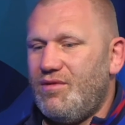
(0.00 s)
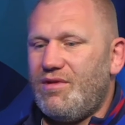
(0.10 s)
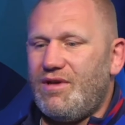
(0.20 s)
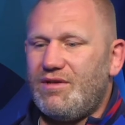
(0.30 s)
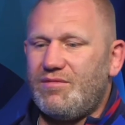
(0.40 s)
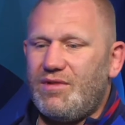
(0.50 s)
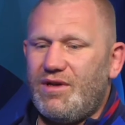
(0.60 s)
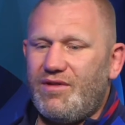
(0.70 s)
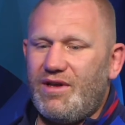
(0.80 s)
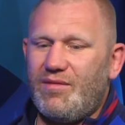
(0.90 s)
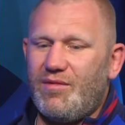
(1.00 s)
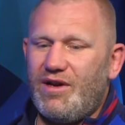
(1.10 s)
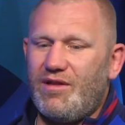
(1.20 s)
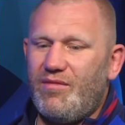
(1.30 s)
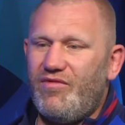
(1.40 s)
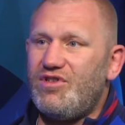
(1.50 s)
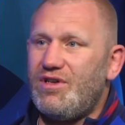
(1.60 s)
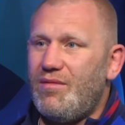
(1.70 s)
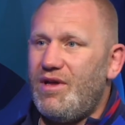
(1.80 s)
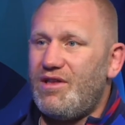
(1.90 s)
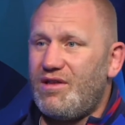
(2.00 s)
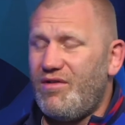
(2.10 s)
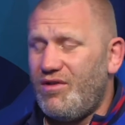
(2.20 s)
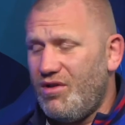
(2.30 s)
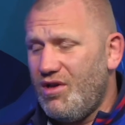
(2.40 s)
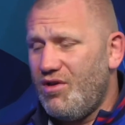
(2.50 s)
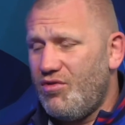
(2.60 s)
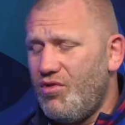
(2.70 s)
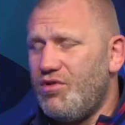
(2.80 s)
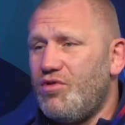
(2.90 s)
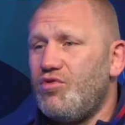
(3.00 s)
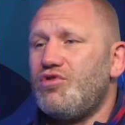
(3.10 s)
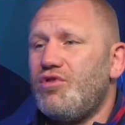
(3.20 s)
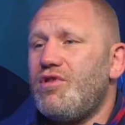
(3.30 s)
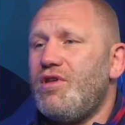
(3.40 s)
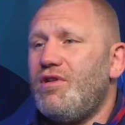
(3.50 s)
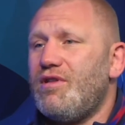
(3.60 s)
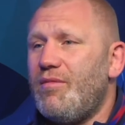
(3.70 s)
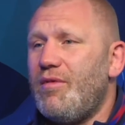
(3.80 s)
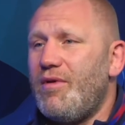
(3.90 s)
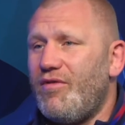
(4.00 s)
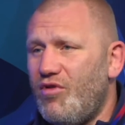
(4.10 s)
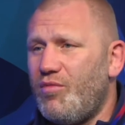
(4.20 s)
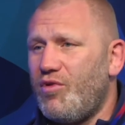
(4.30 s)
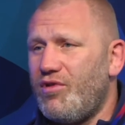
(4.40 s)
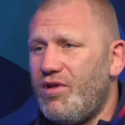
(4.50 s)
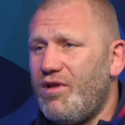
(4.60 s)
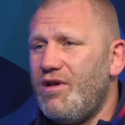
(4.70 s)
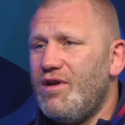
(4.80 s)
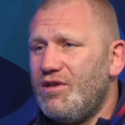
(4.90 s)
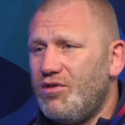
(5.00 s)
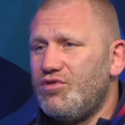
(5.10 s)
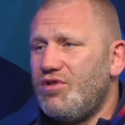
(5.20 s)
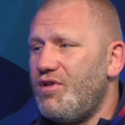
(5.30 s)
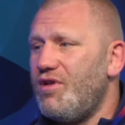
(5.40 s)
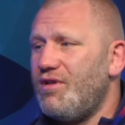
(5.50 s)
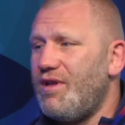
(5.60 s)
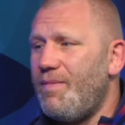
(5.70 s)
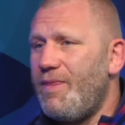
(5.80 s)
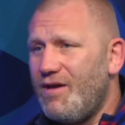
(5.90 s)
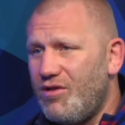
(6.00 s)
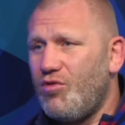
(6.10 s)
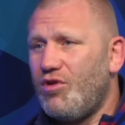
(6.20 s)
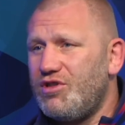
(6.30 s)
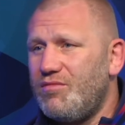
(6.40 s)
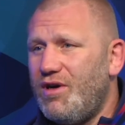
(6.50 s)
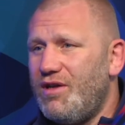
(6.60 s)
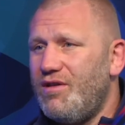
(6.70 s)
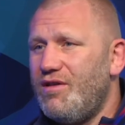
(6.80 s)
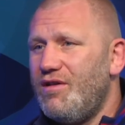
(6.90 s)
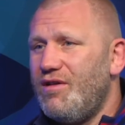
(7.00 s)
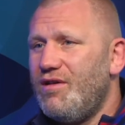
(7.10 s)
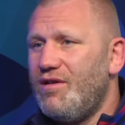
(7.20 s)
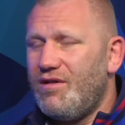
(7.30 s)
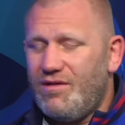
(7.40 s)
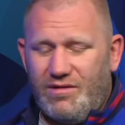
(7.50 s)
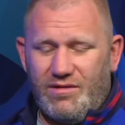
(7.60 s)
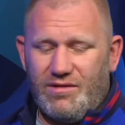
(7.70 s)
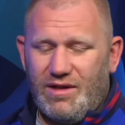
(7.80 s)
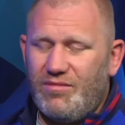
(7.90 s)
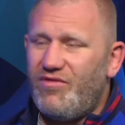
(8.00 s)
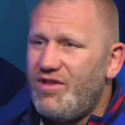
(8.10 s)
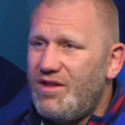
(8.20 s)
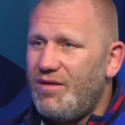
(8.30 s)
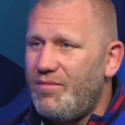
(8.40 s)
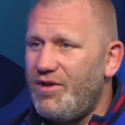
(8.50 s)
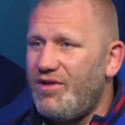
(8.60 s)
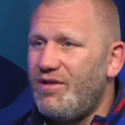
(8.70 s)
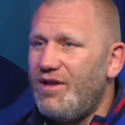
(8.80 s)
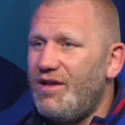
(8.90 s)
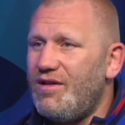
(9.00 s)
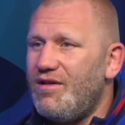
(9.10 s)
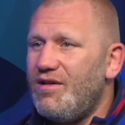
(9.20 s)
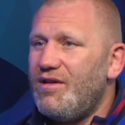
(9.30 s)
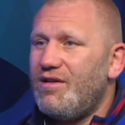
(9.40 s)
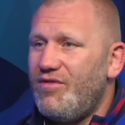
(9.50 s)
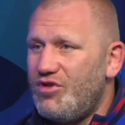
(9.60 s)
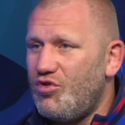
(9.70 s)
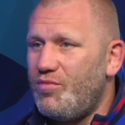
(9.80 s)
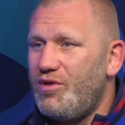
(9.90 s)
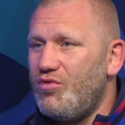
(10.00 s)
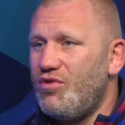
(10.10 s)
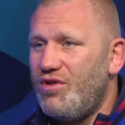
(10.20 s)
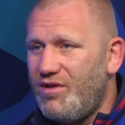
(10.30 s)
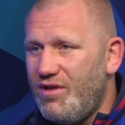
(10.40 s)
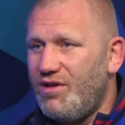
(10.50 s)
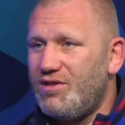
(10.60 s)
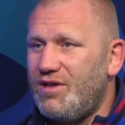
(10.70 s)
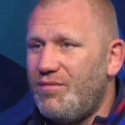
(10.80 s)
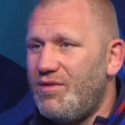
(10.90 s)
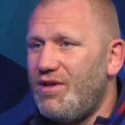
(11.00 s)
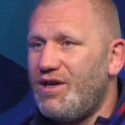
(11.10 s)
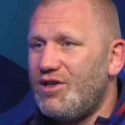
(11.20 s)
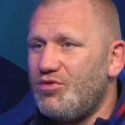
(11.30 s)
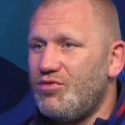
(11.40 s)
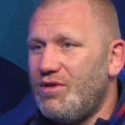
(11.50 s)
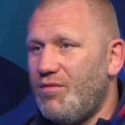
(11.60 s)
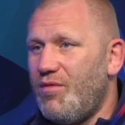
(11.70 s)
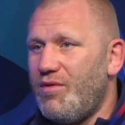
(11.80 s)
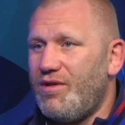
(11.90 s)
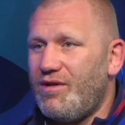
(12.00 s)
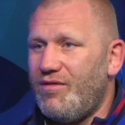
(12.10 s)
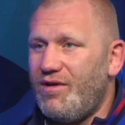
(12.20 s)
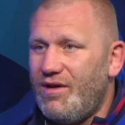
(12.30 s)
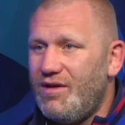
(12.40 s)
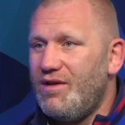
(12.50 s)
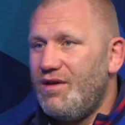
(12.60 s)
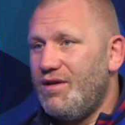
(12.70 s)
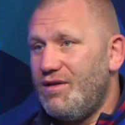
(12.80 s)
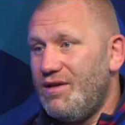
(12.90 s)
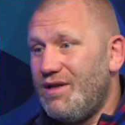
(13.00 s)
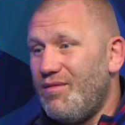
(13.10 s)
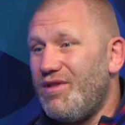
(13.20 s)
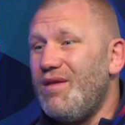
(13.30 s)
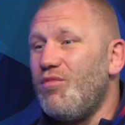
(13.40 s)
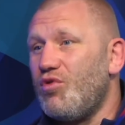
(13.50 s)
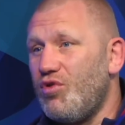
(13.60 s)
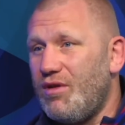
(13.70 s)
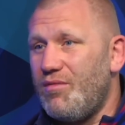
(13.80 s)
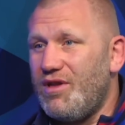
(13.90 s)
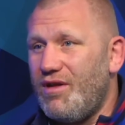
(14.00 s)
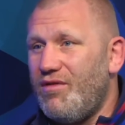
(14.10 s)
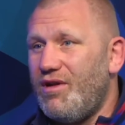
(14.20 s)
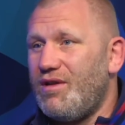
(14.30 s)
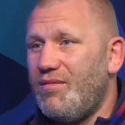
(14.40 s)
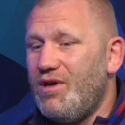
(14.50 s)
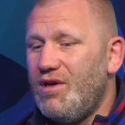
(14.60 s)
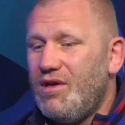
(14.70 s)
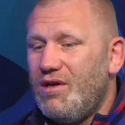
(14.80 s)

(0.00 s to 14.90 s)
то есть, скажем так, всякими разными вещами. Отец говорил, сегодня ты должен сделать, например, все просто, да, должен сделать там 100 отжиманий, э, там 200 приседаний. К вечеру приду, не сделаешь, там накажу, там, образно говоря. Или там стимул какой-то мне давал, там,